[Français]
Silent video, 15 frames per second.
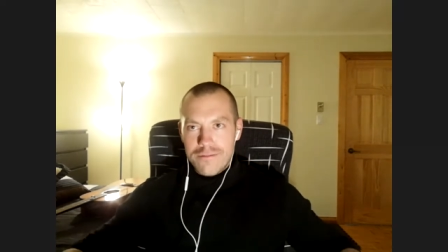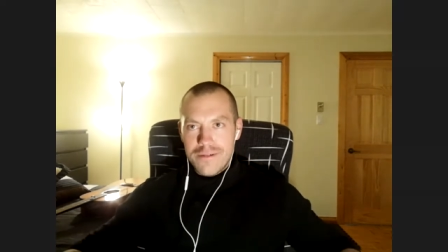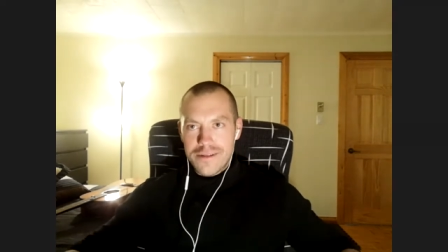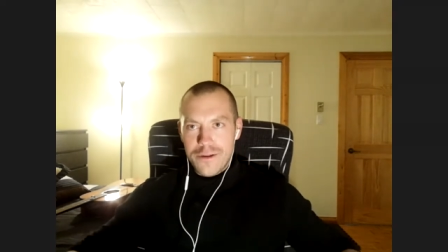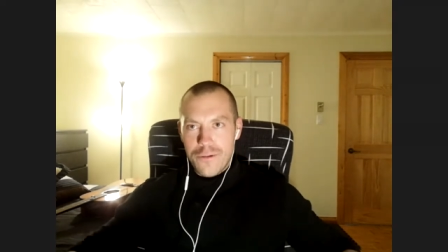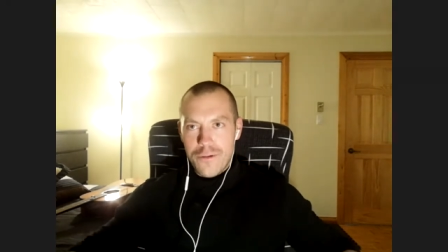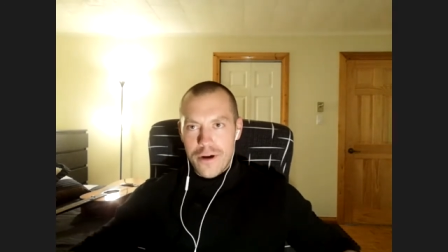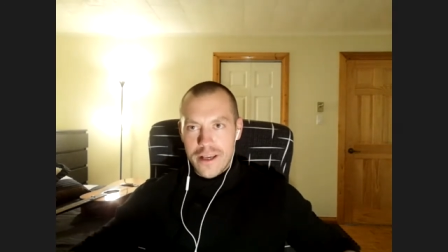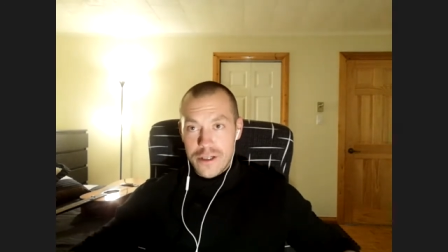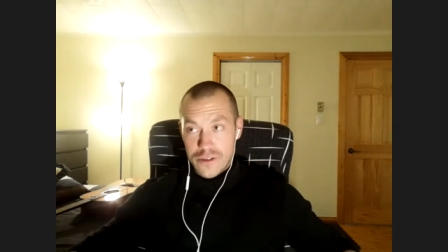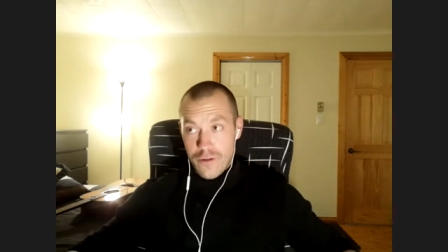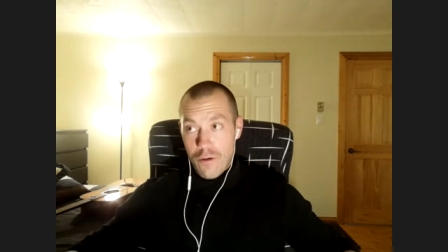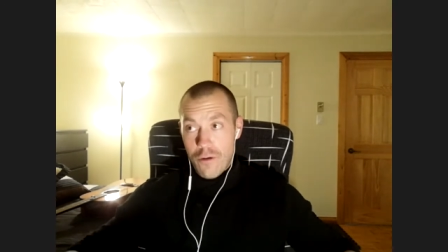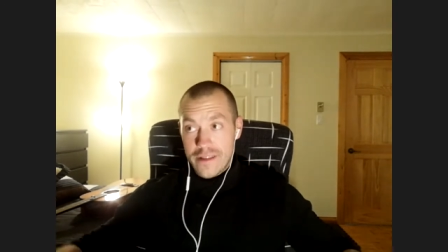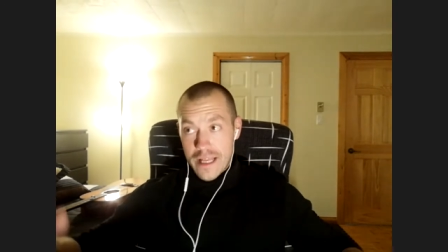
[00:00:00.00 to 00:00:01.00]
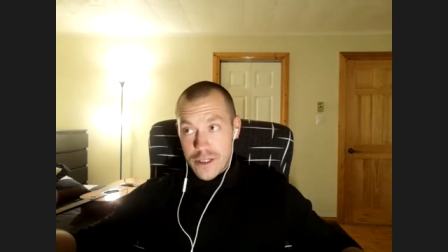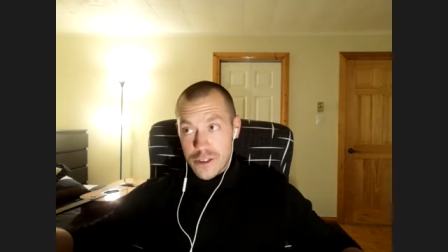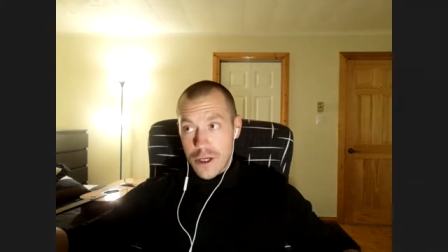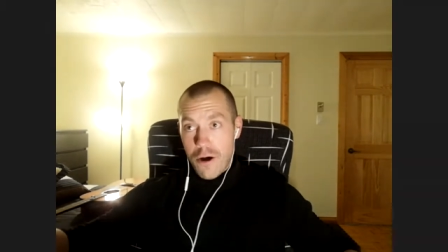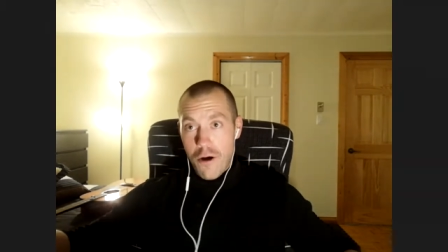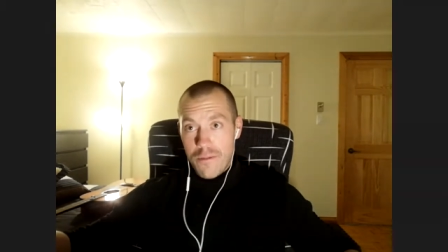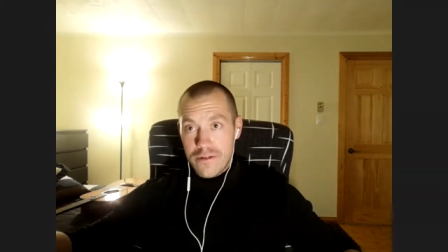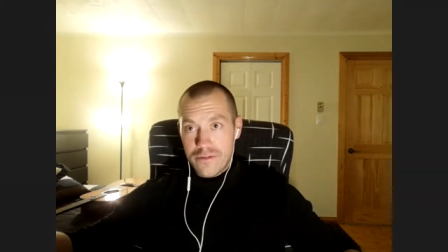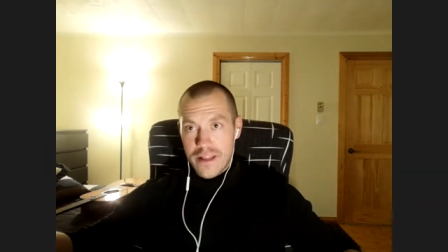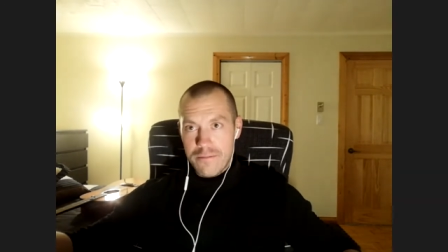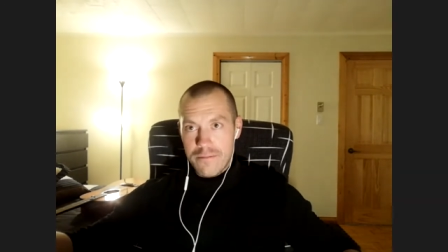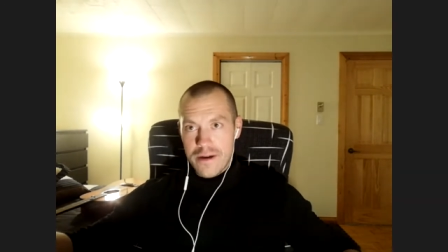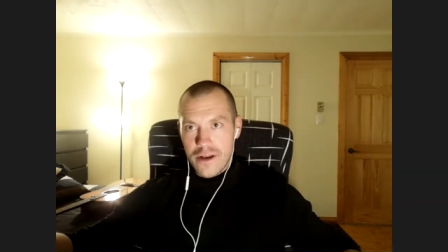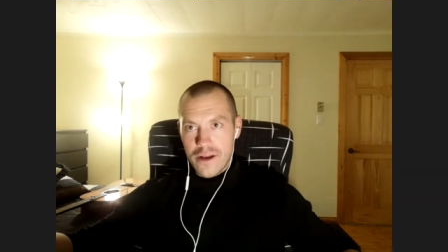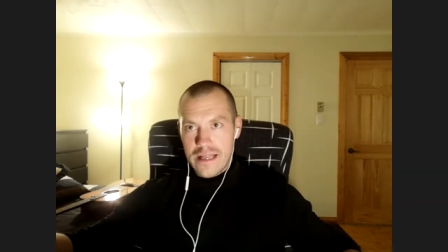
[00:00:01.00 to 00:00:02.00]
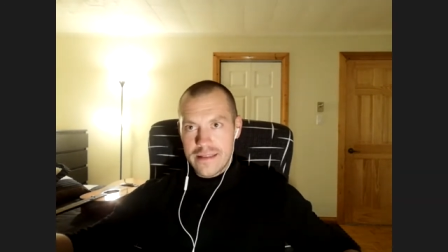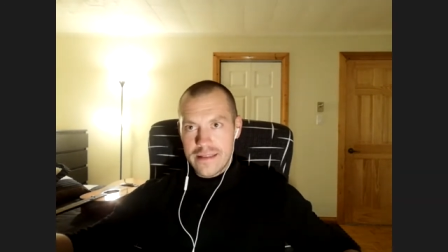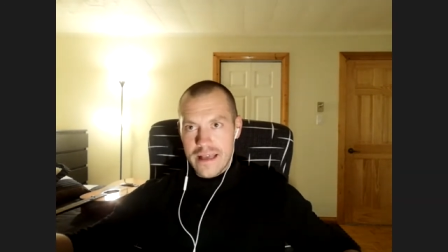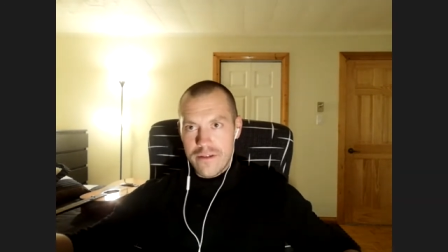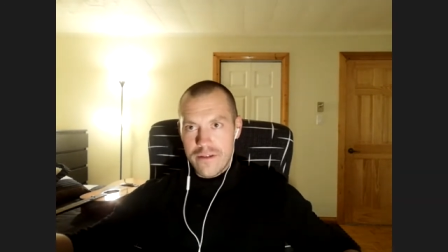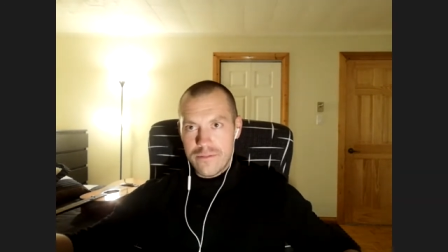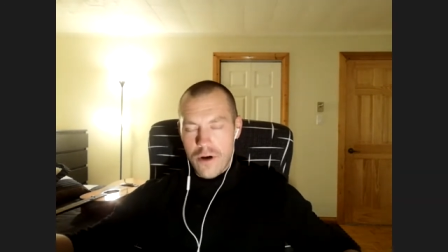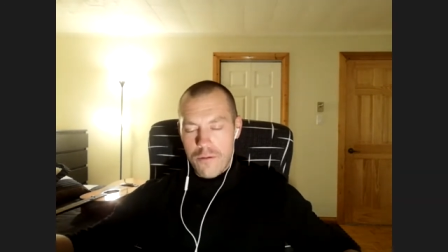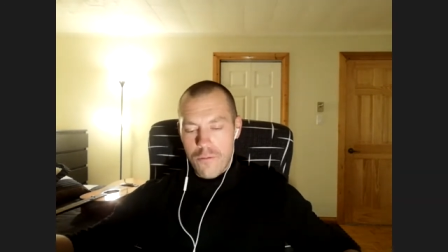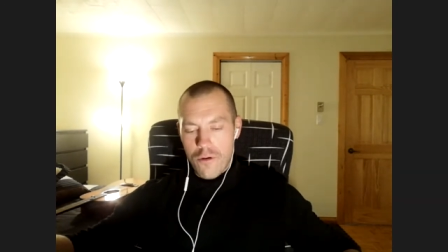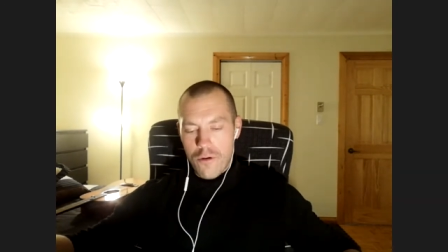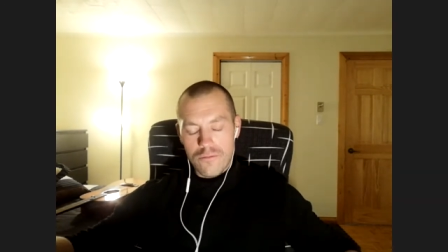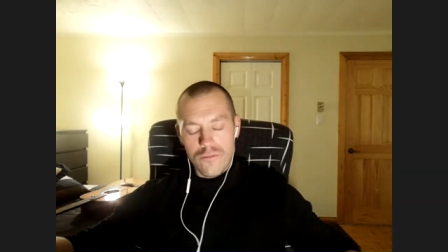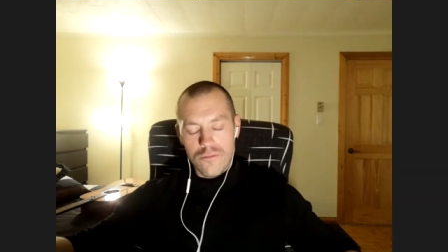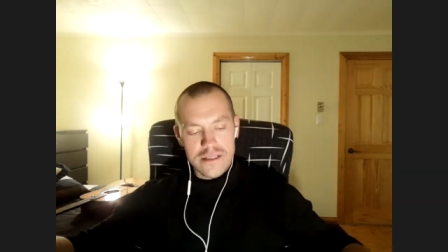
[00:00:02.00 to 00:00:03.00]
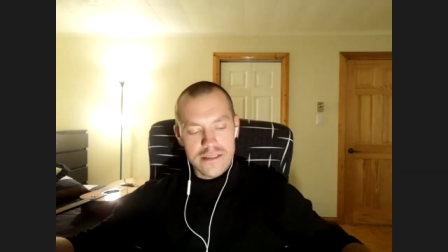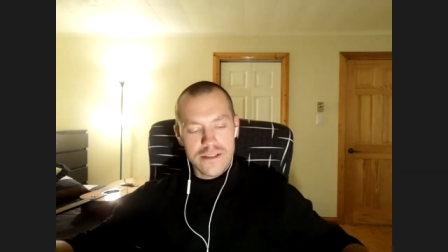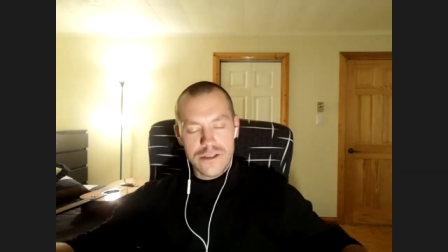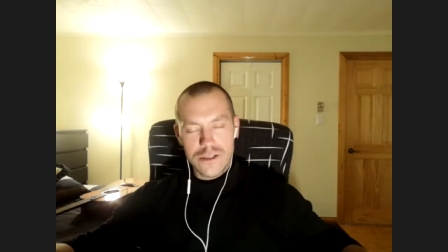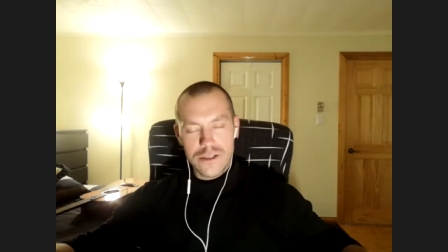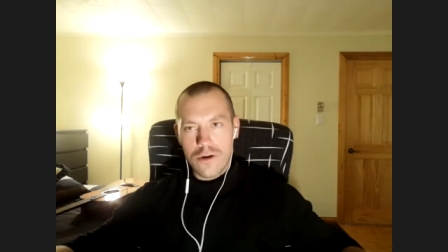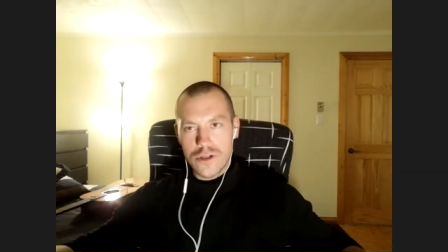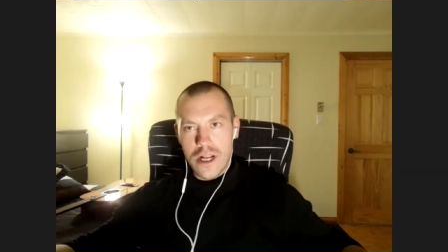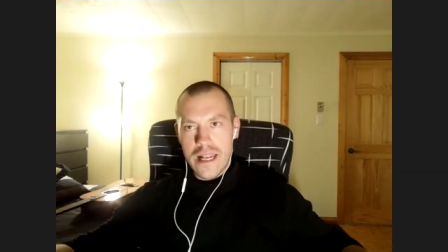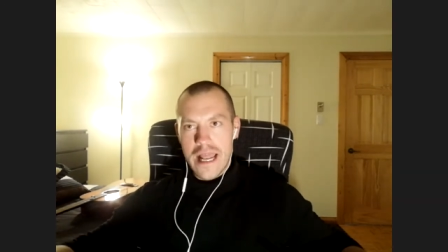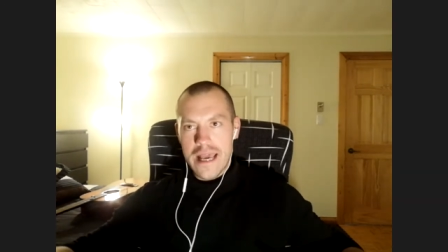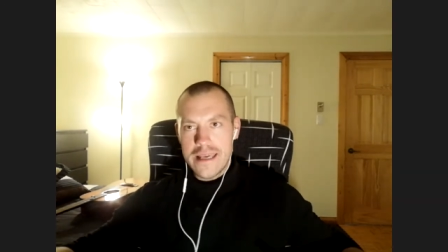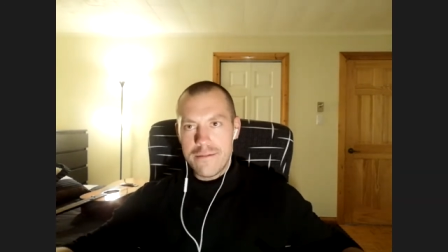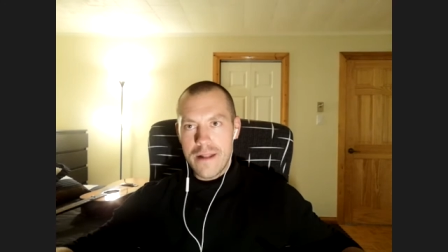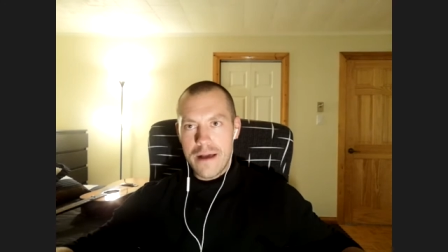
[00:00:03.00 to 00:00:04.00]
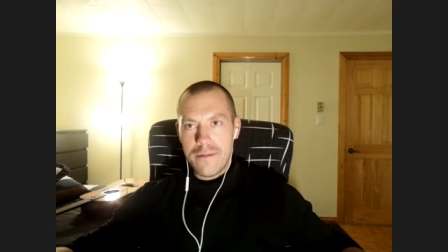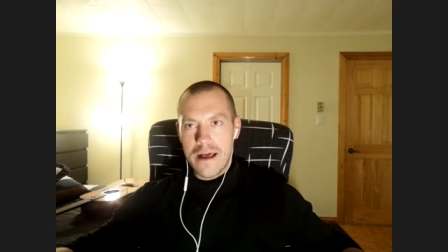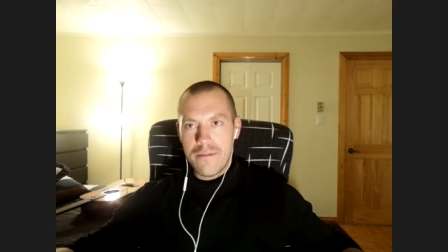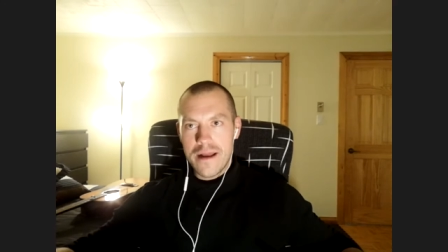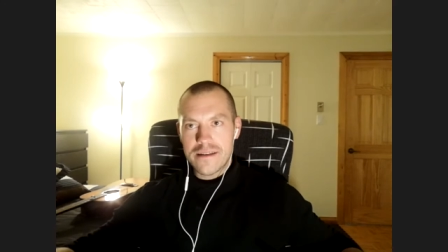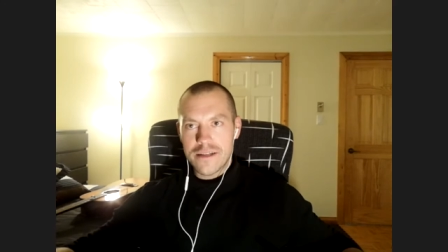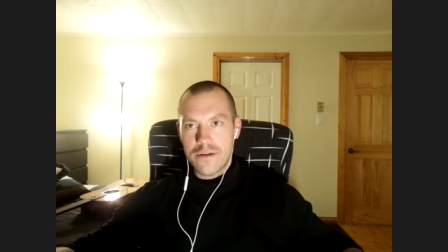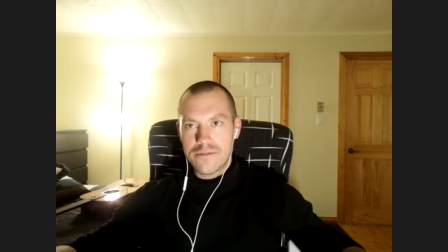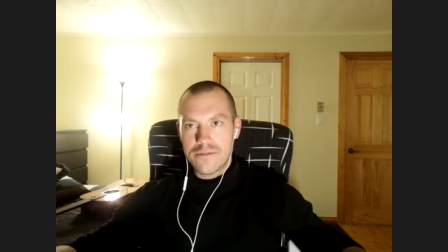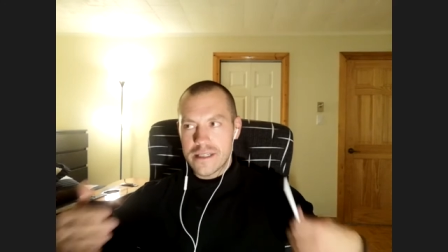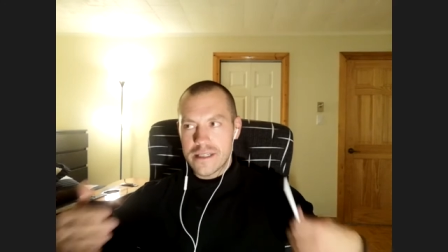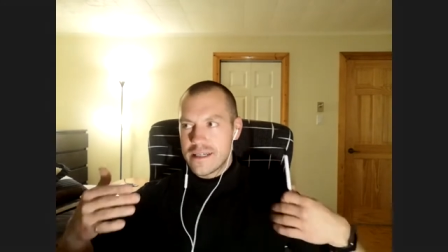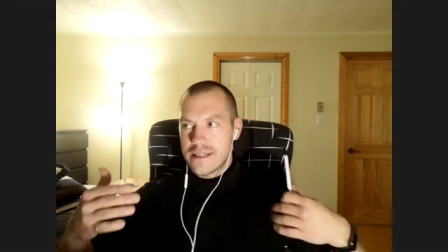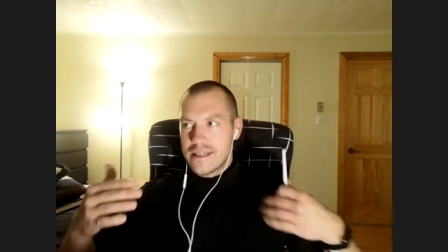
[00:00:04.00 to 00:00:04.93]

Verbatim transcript: Mettons, OK, je vais avoir tel char, mais finalement, tu regardes ta vie, et oh, mon petit char, je l'ai, blablabla. C'est comme si